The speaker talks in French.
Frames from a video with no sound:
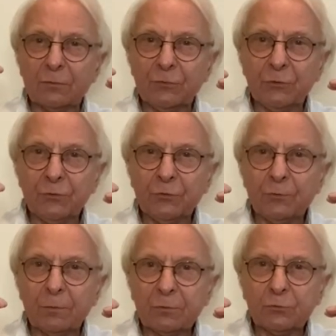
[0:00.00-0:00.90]
nous
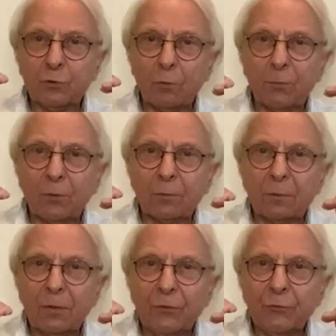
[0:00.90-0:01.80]
nous courbons,
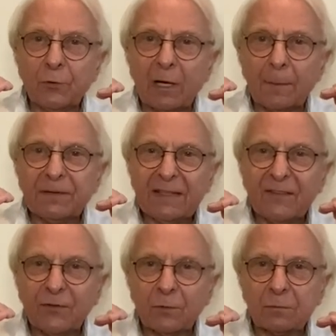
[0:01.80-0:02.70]
nous
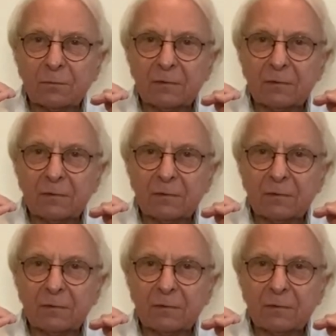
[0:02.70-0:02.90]
rapetissons.